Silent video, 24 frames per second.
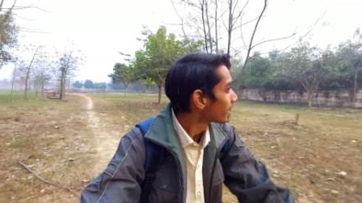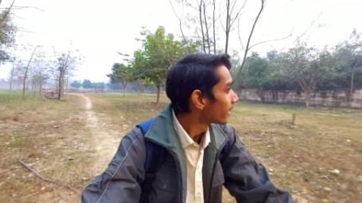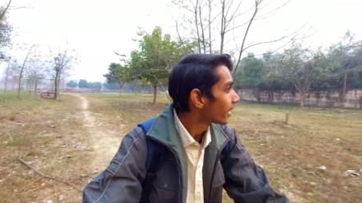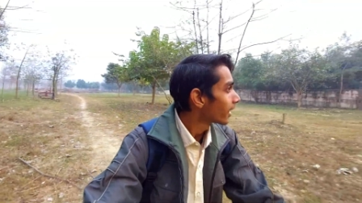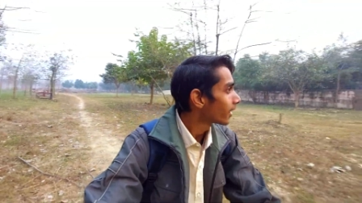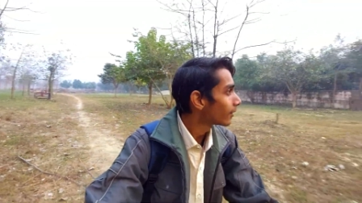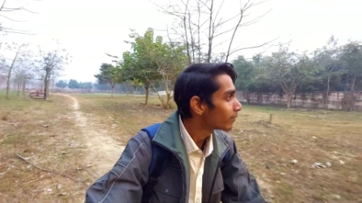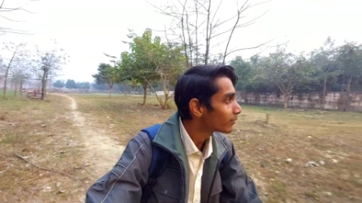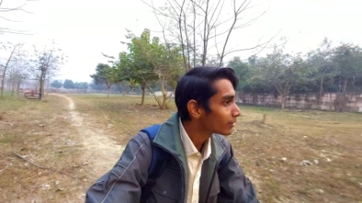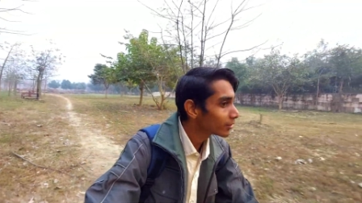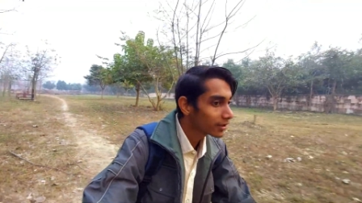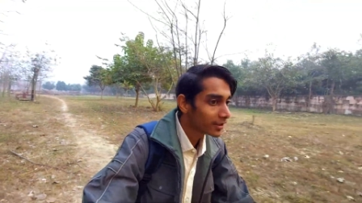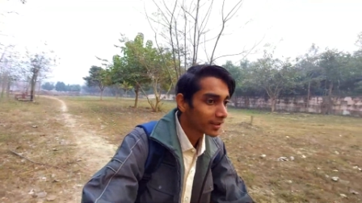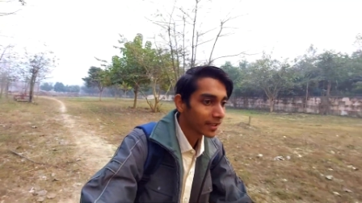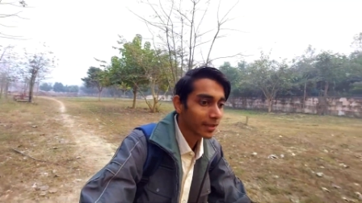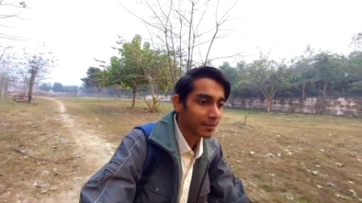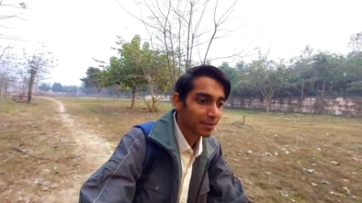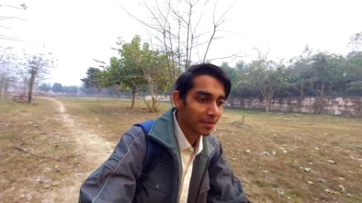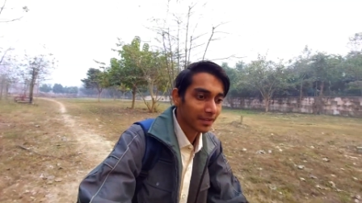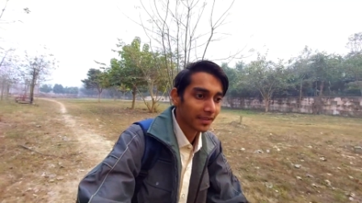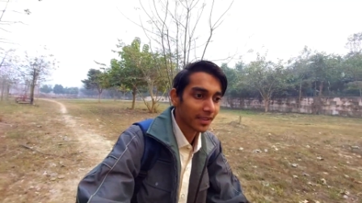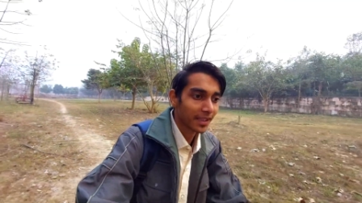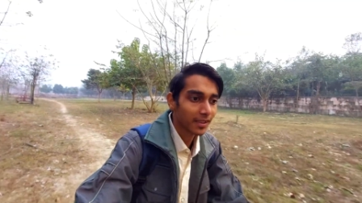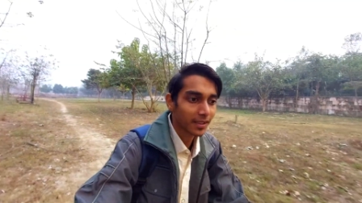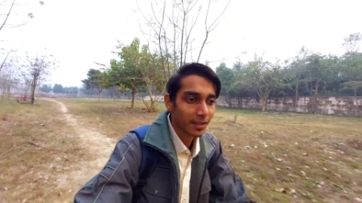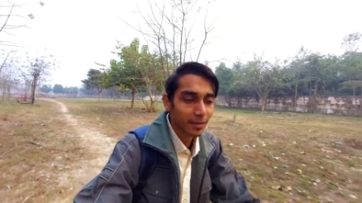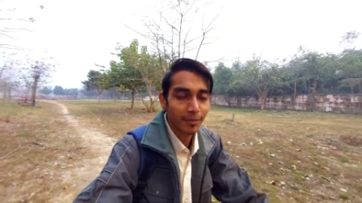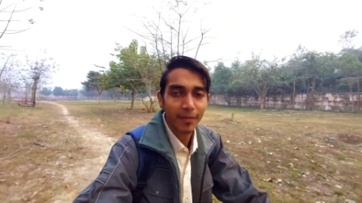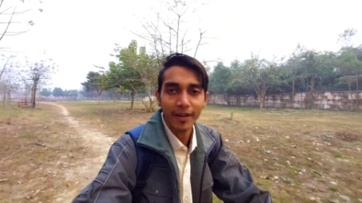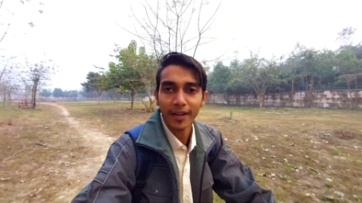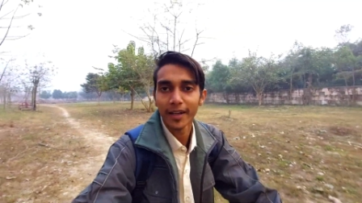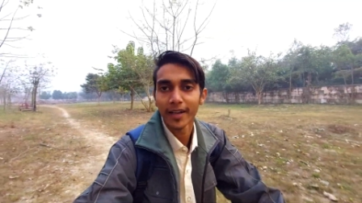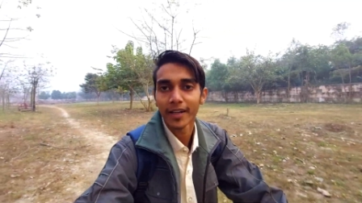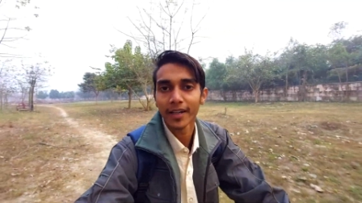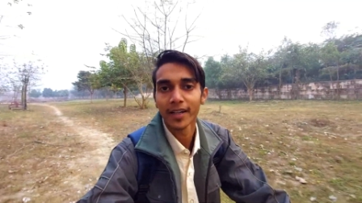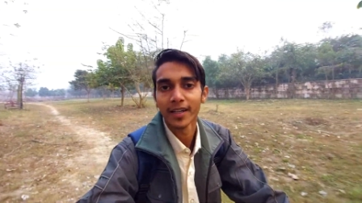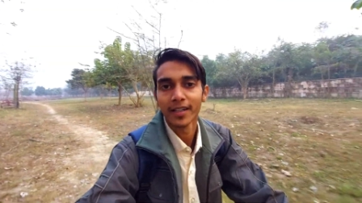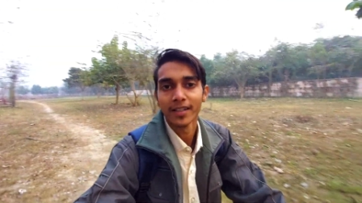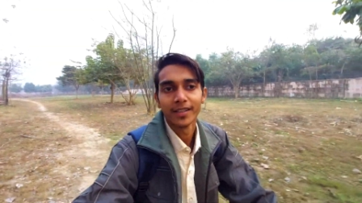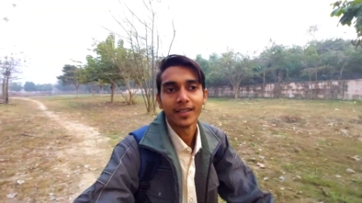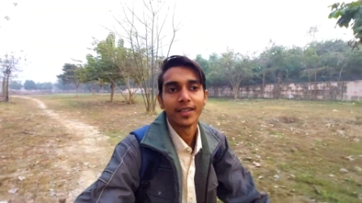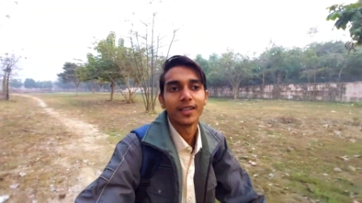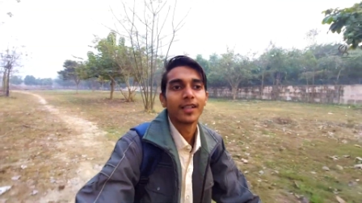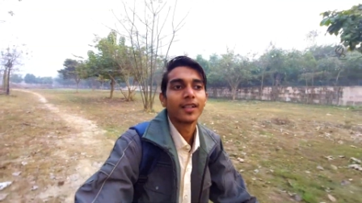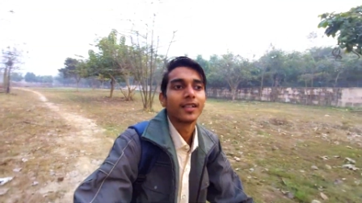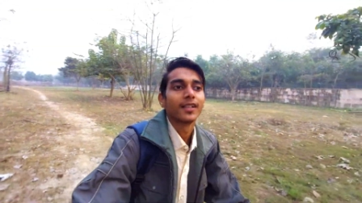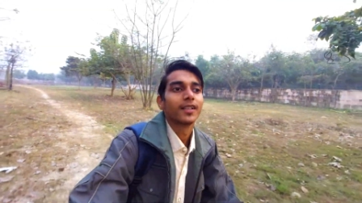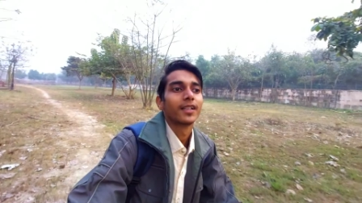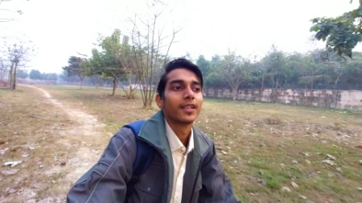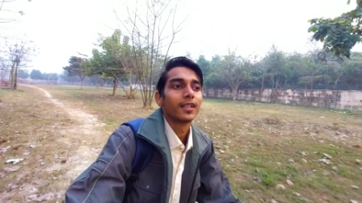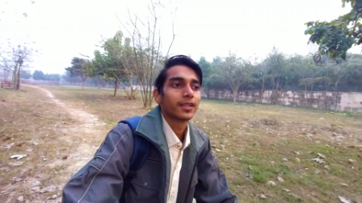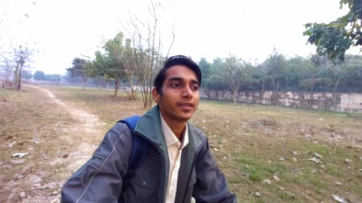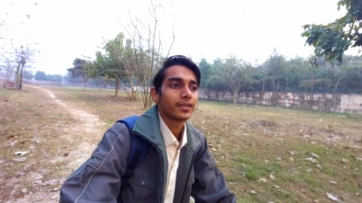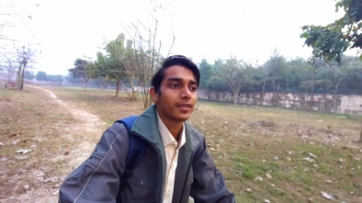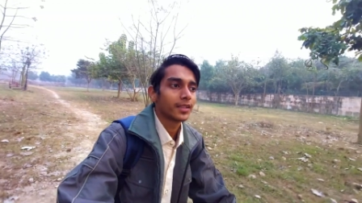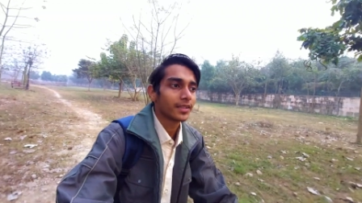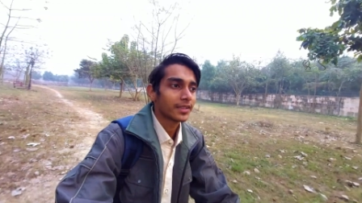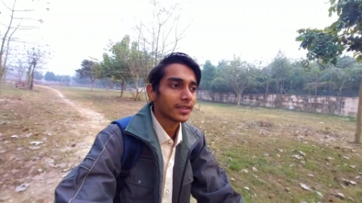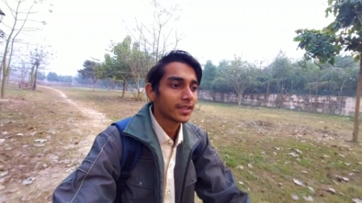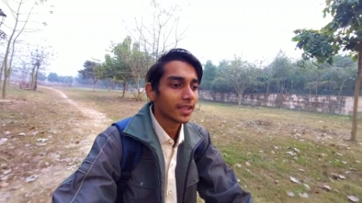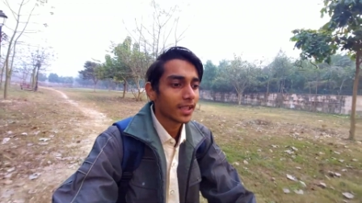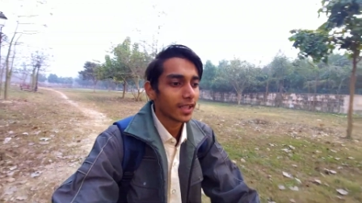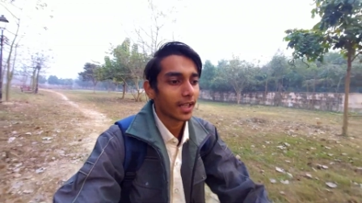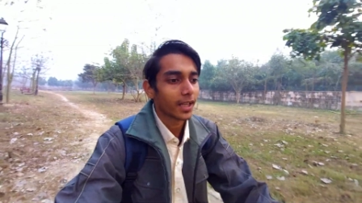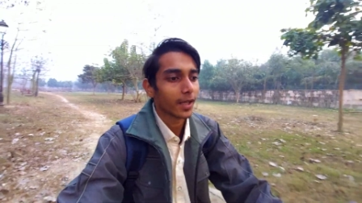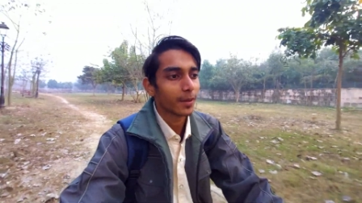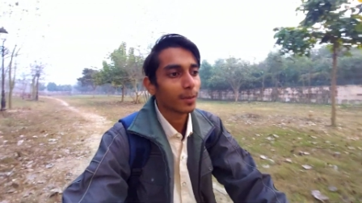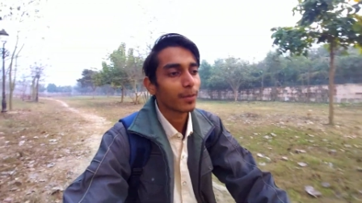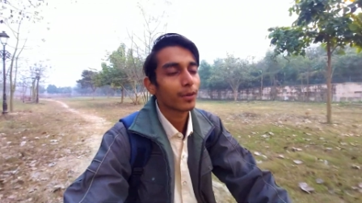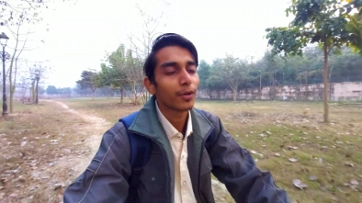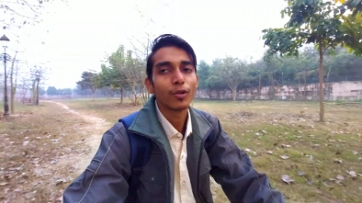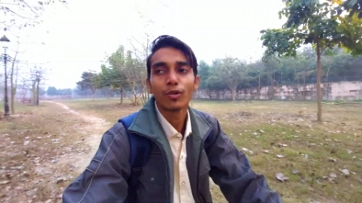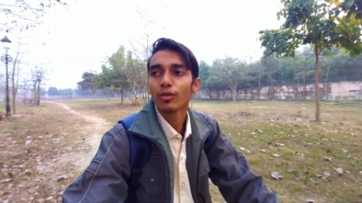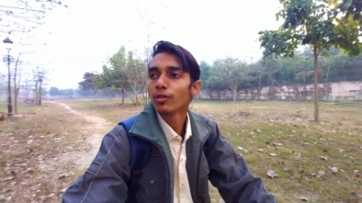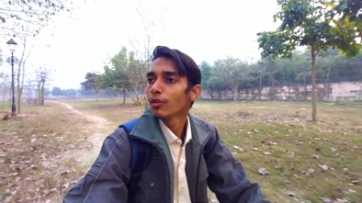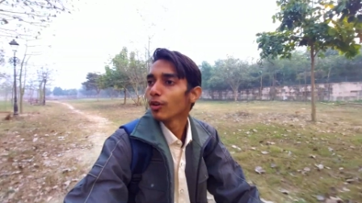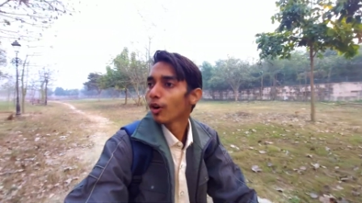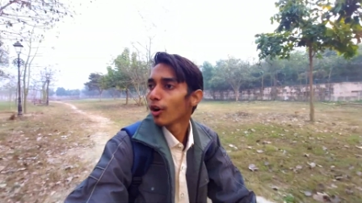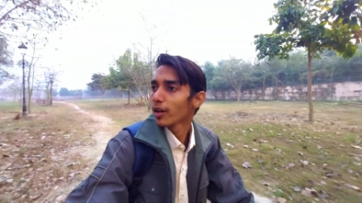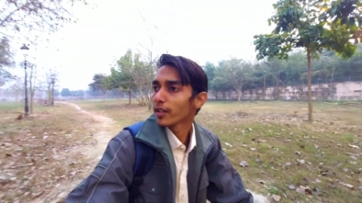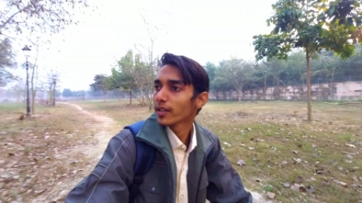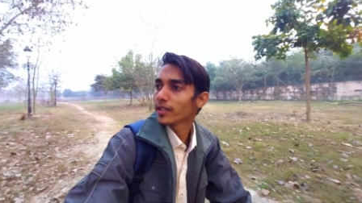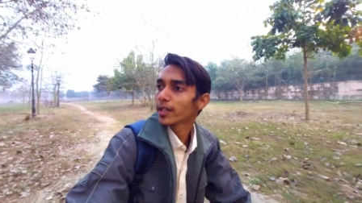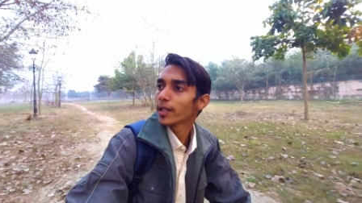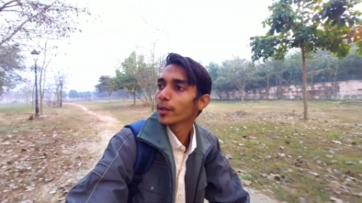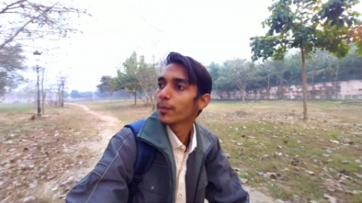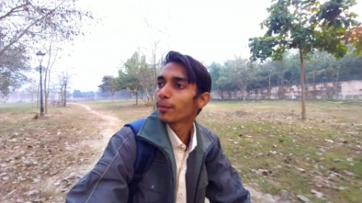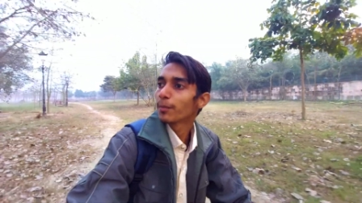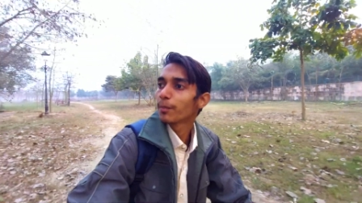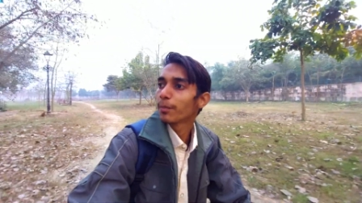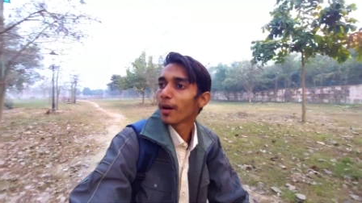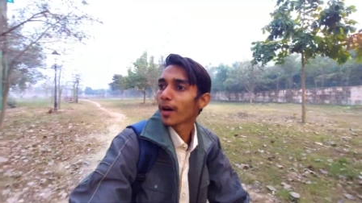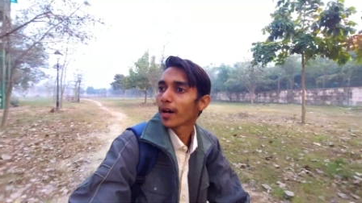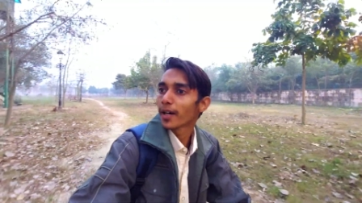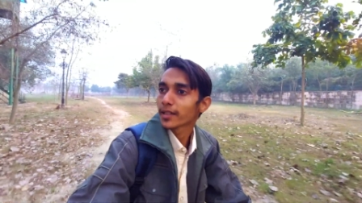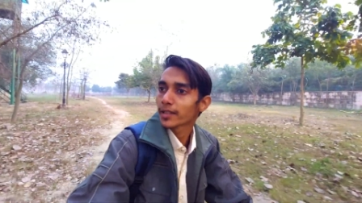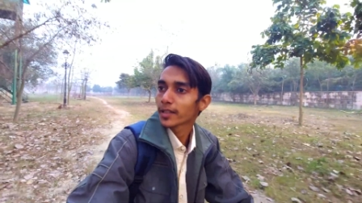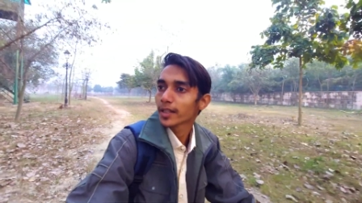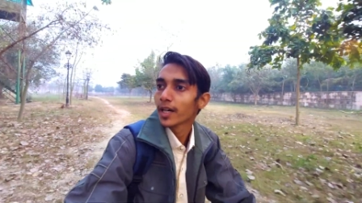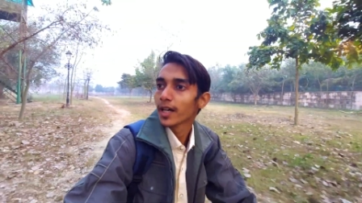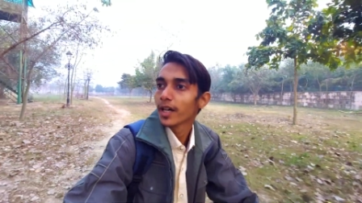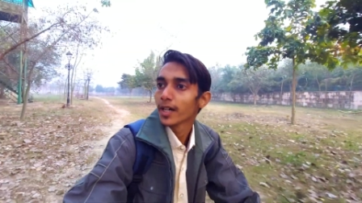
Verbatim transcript: अब मुझे नहीं पता कि मैं किस जगह पे हूँ और ये पार्क